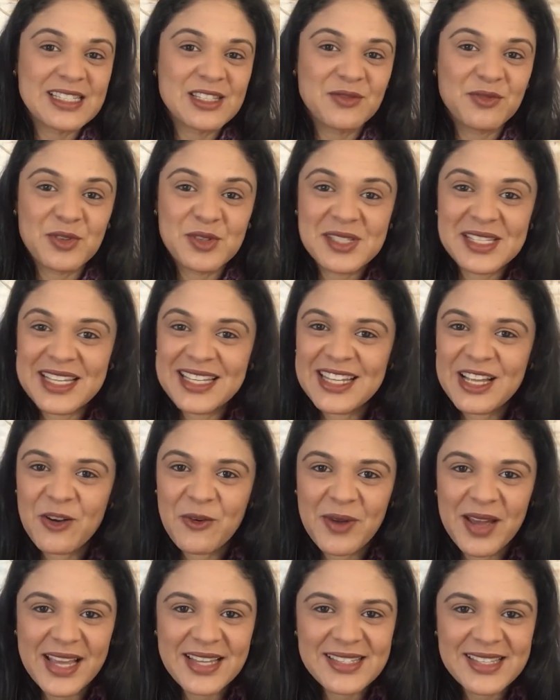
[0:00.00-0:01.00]
se você
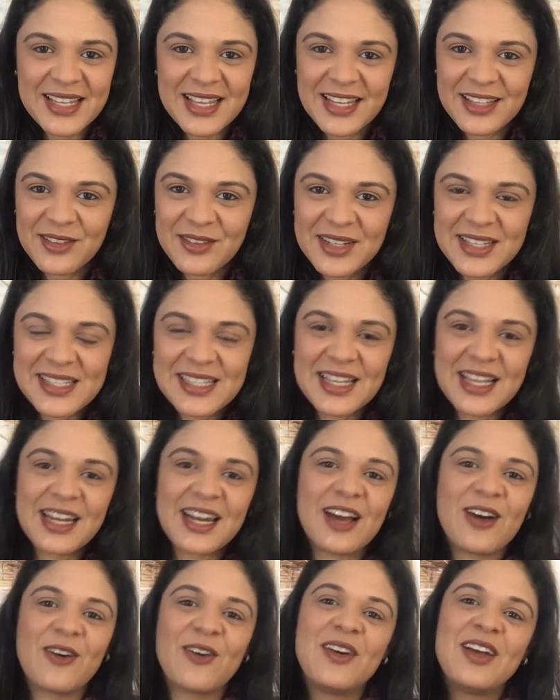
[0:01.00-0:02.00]
não é inscrito nesse
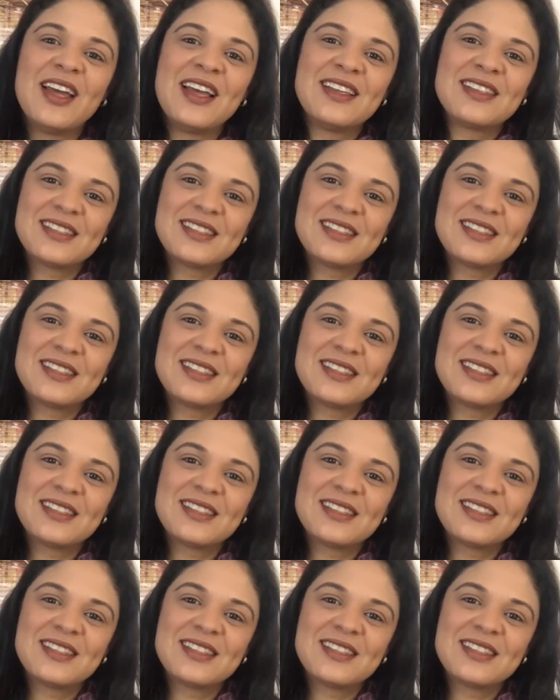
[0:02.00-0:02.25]
canal,